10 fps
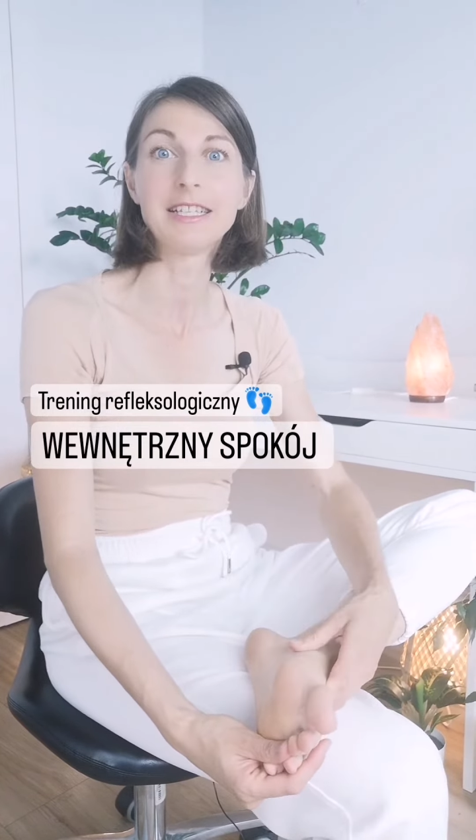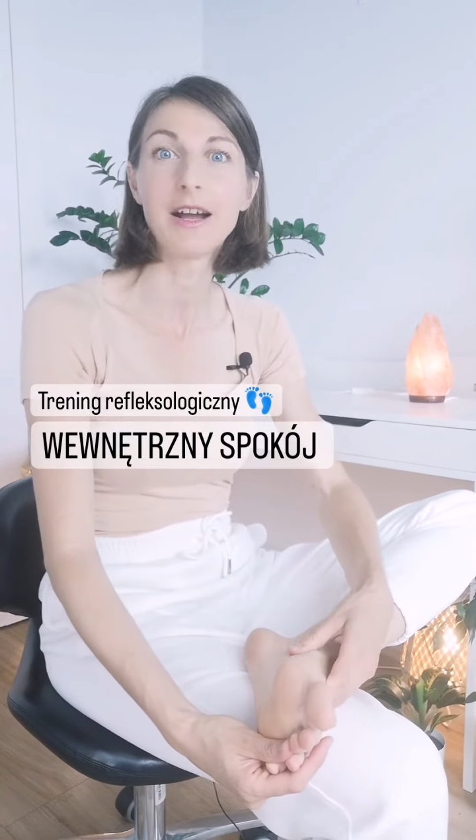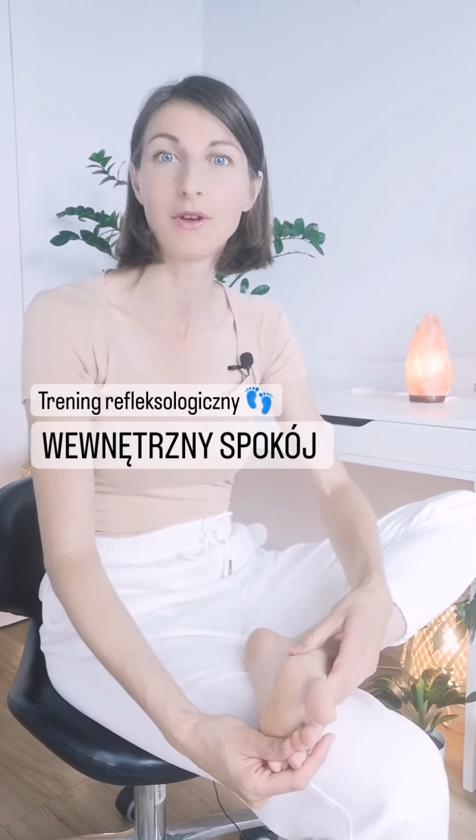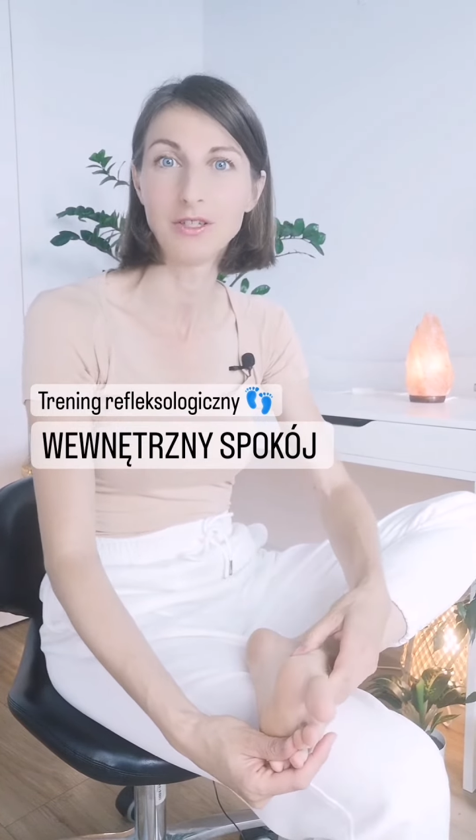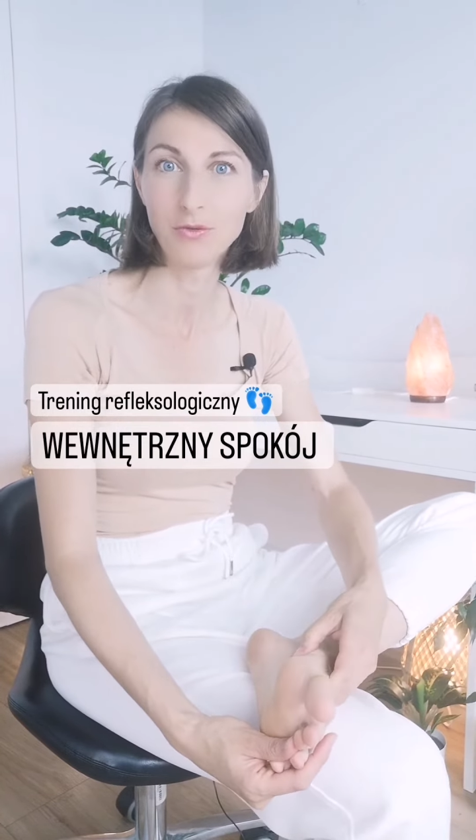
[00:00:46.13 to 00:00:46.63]

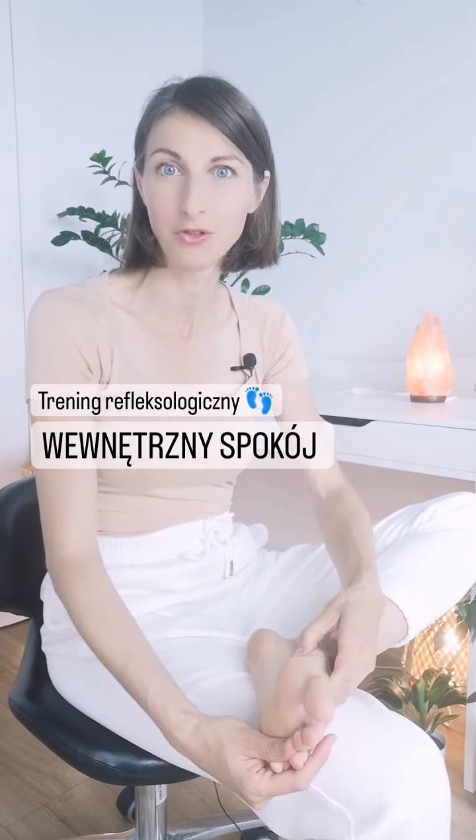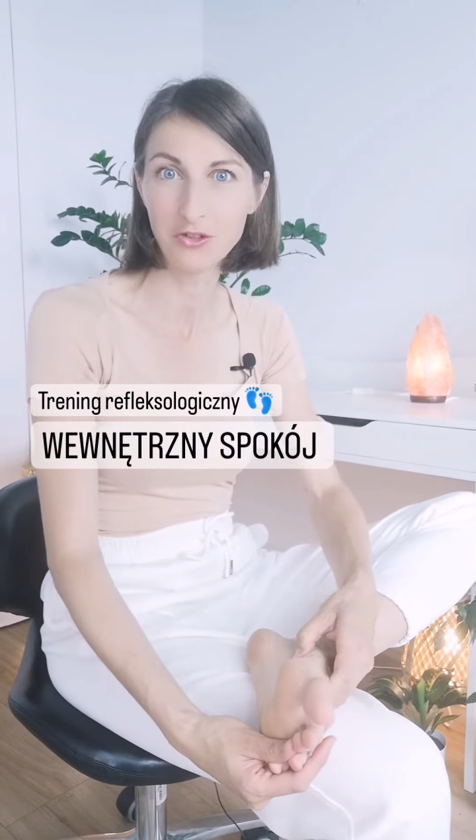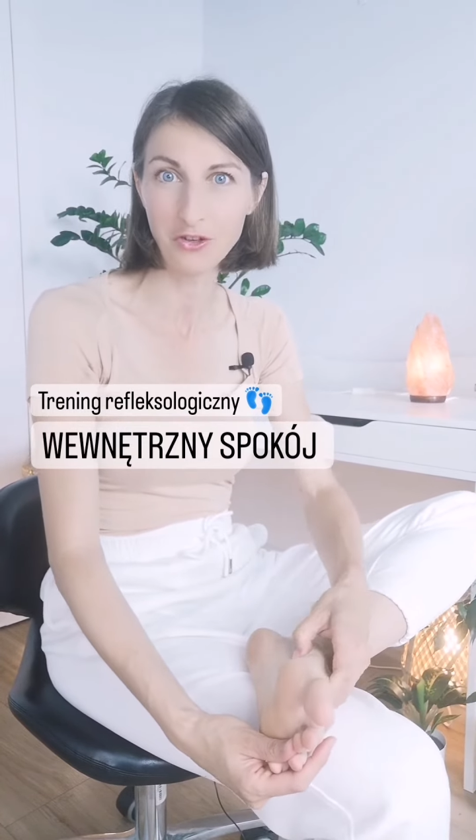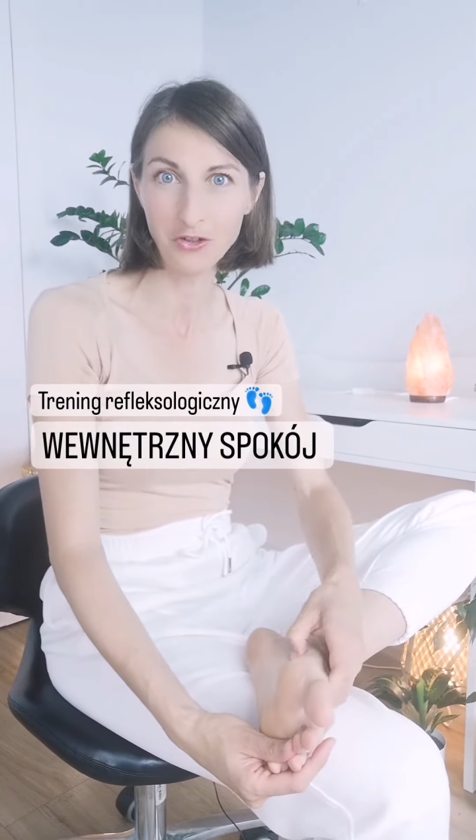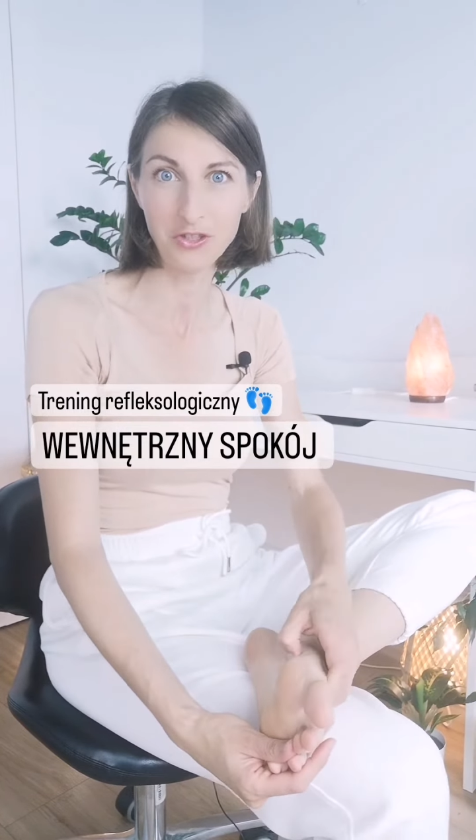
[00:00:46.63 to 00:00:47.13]
całej
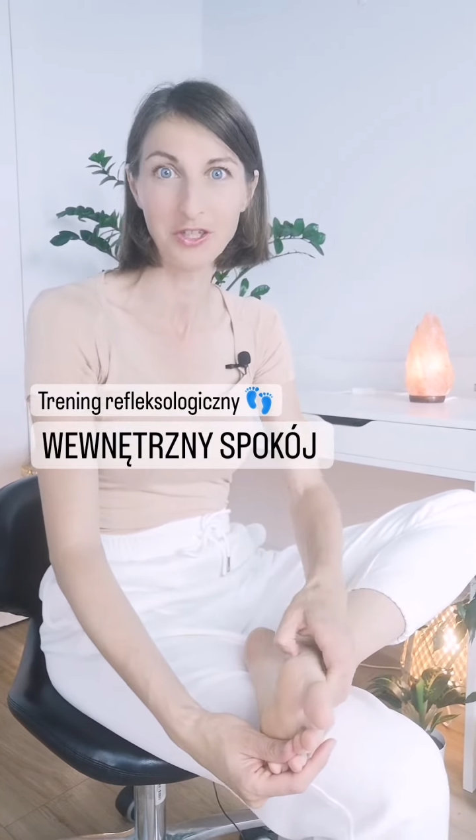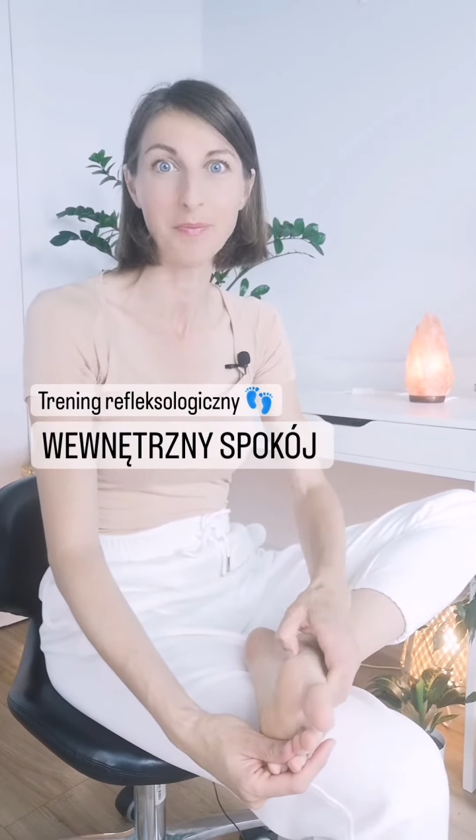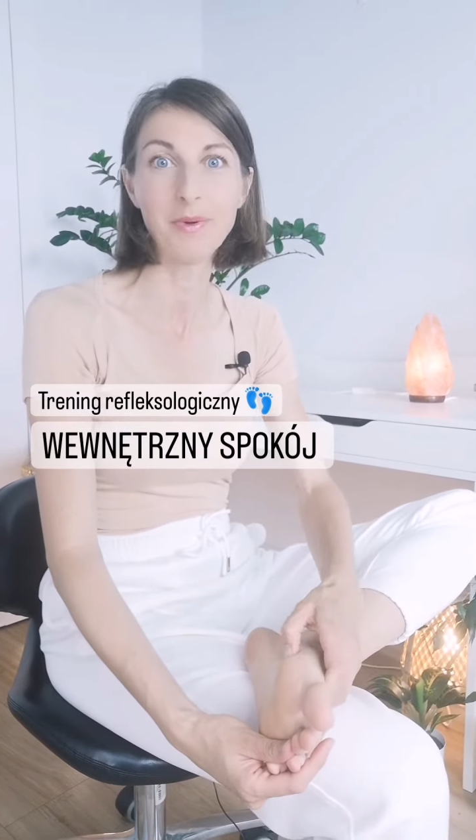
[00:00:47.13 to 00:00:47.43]
złożoności